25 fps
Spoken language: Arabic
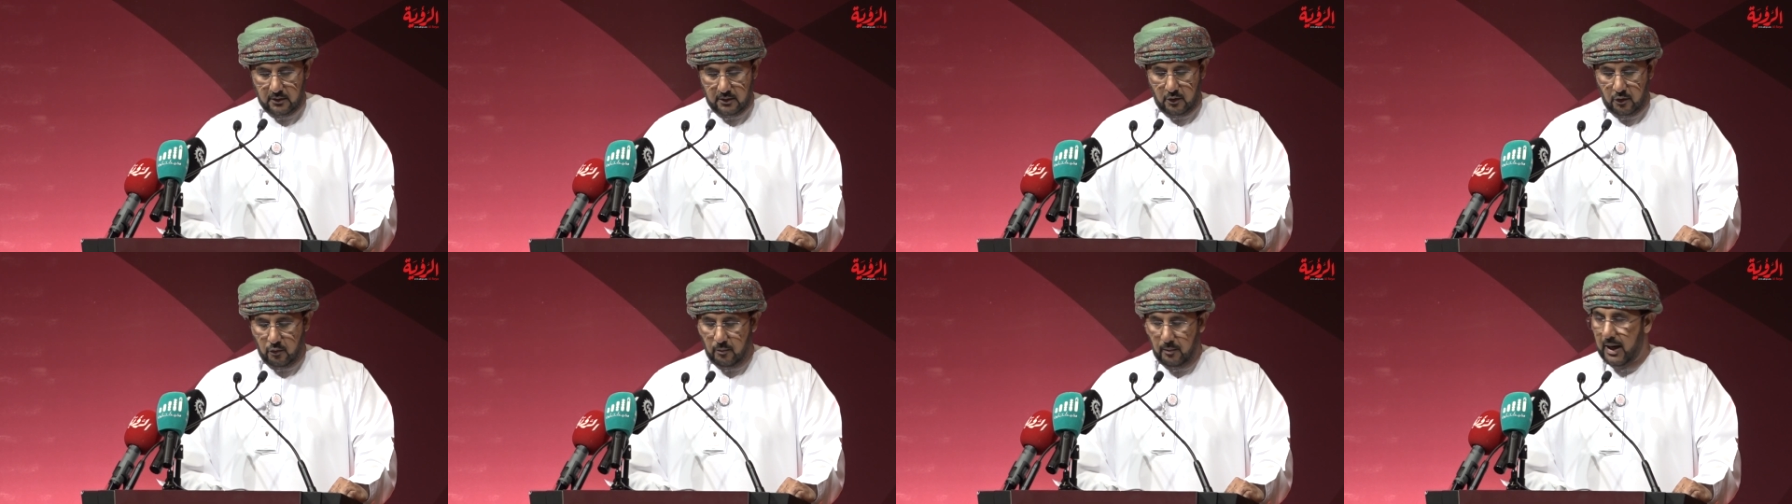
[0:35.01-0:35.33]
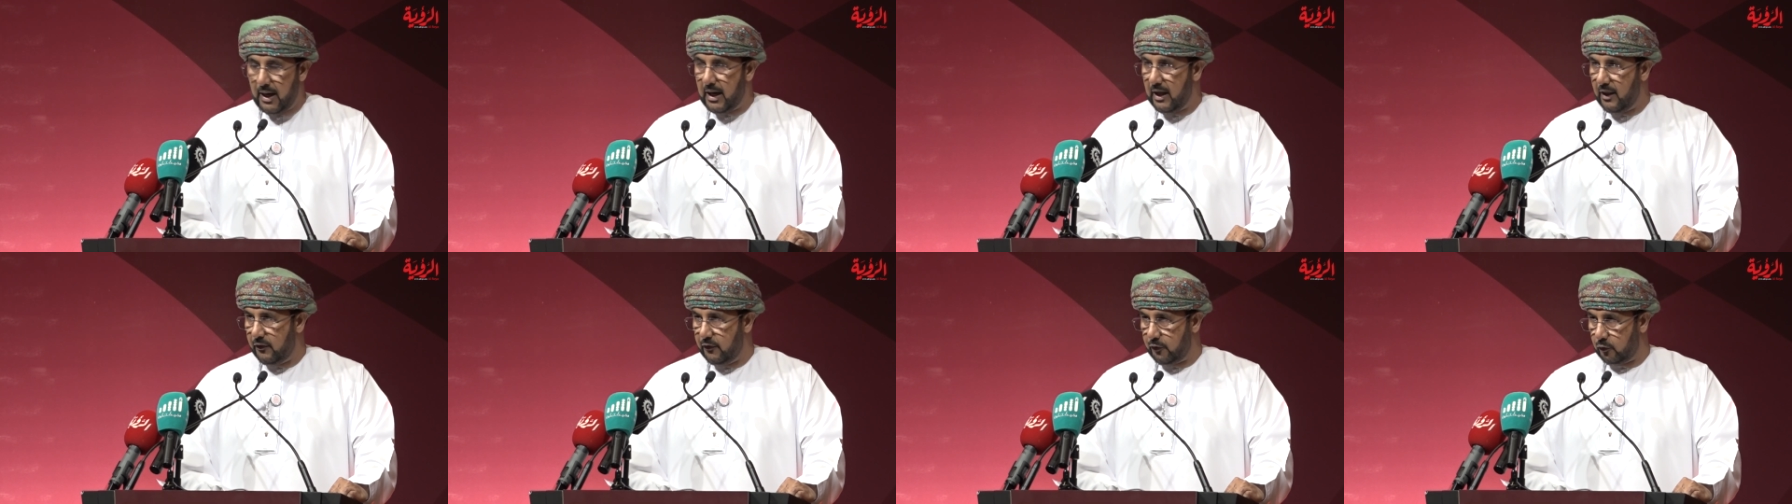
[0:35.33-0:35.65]
هم
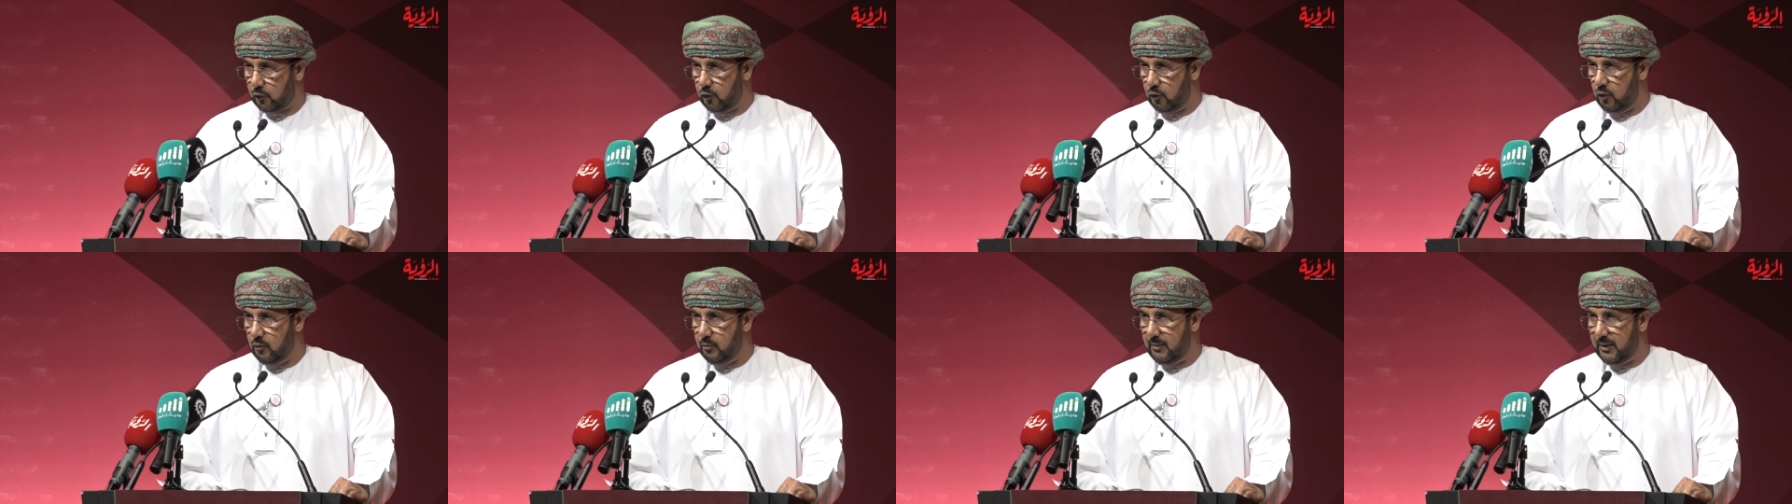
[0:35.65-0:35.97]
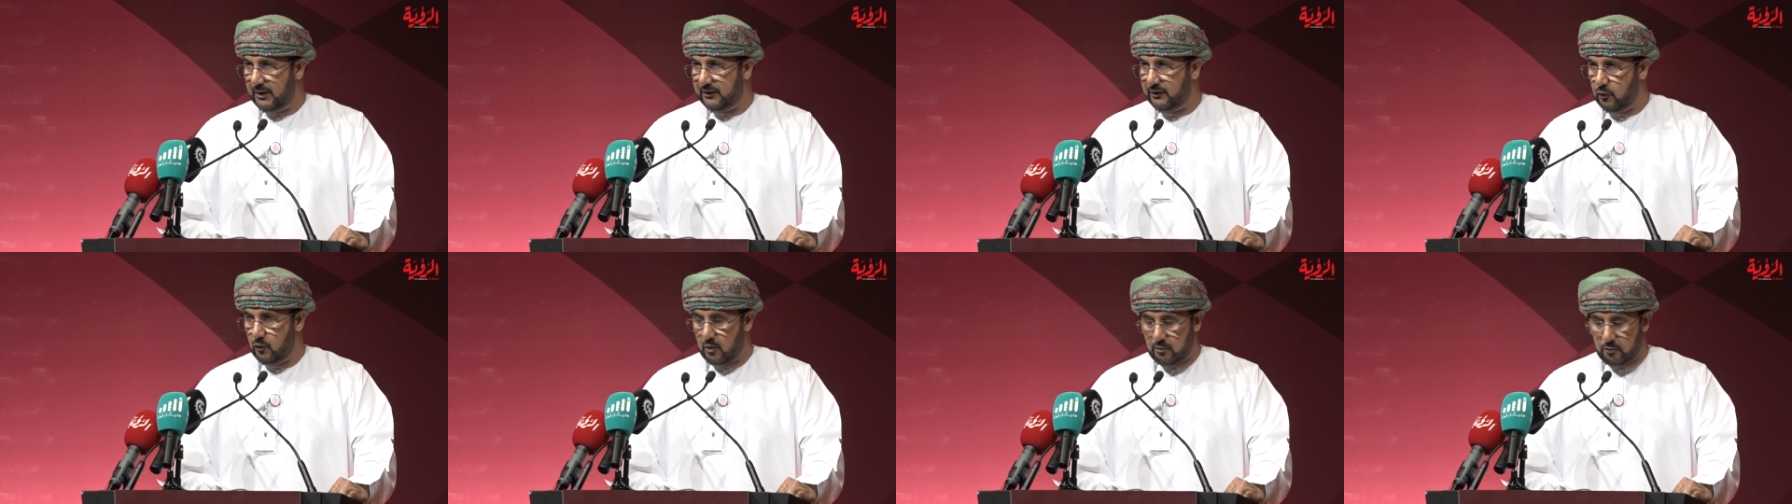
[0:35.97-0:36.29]
حاضر
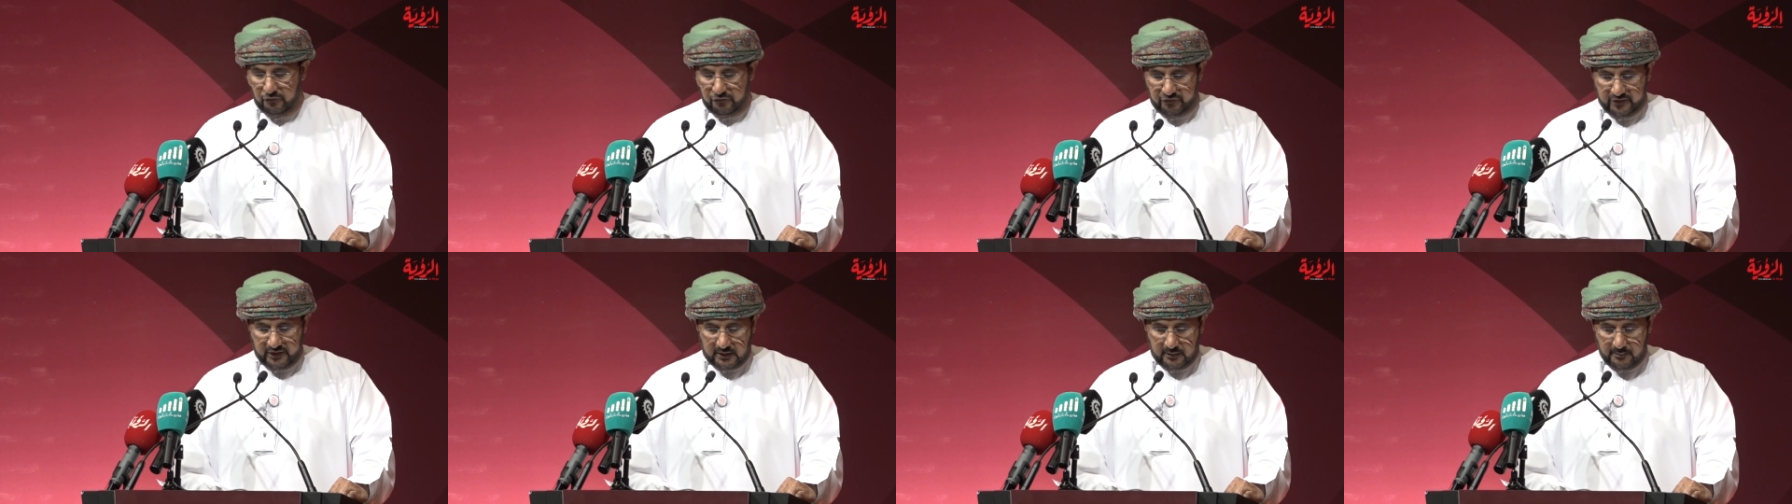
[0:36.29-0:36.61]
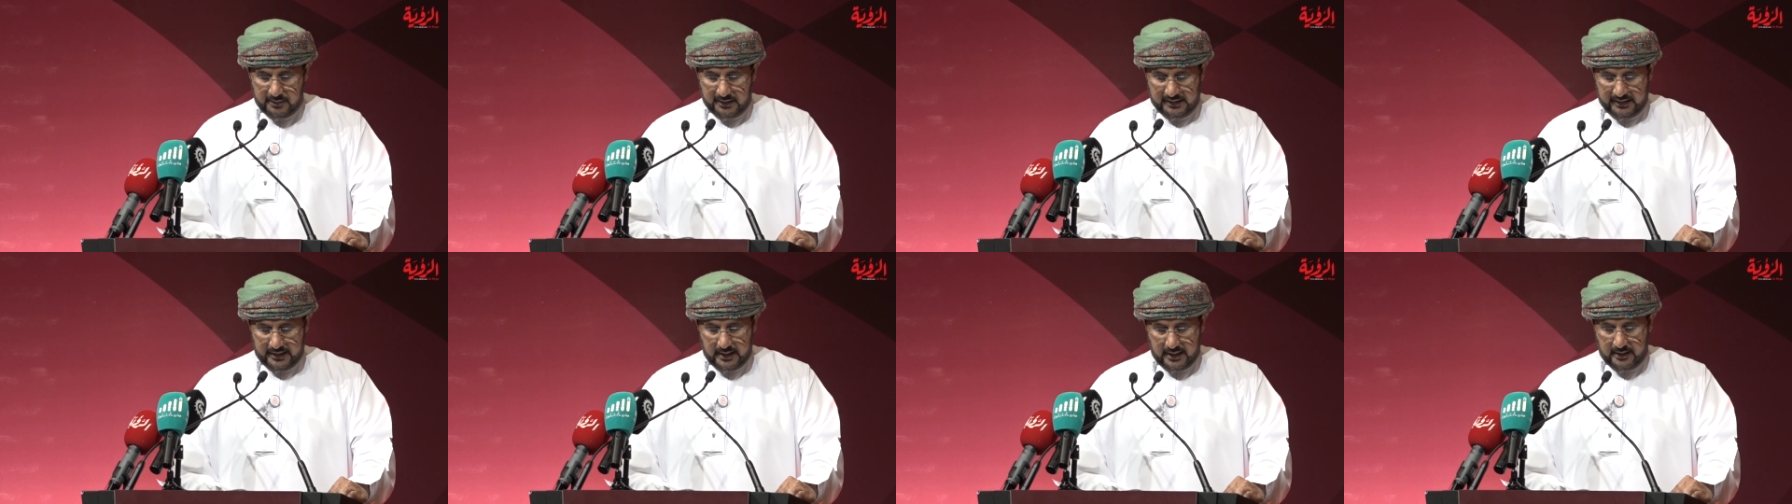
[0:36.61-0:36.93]
الأمة
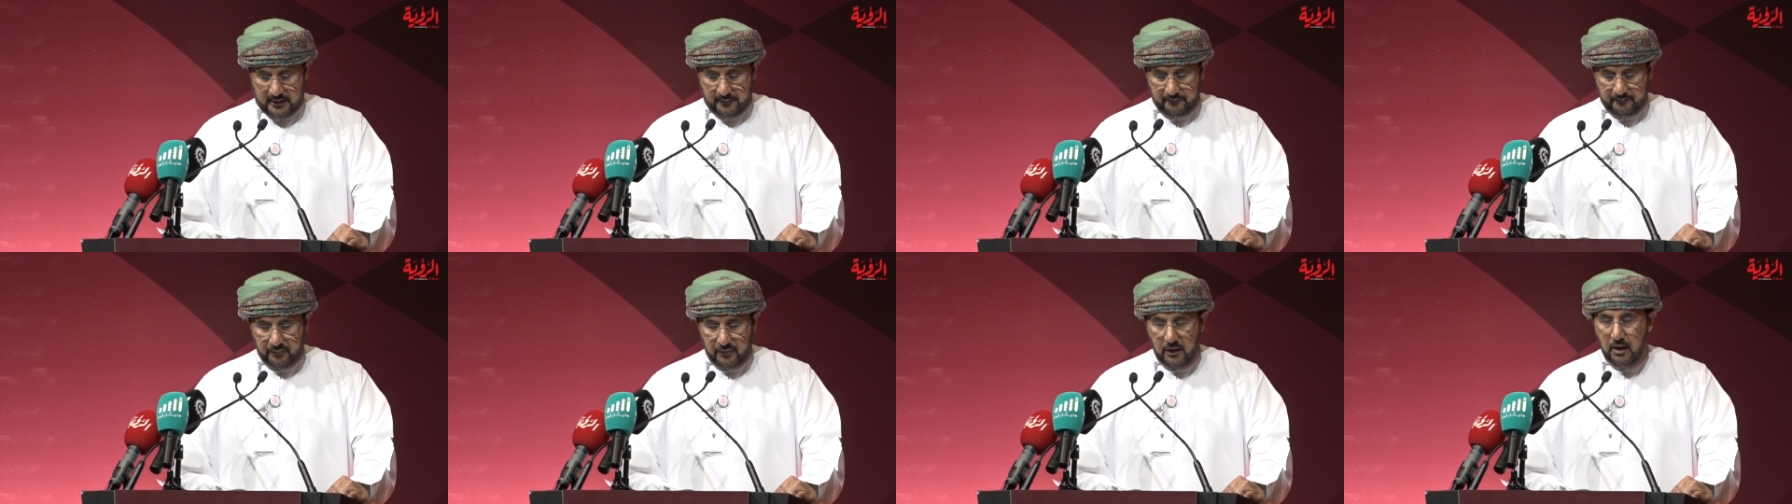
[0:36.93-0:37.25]
ومستقبلها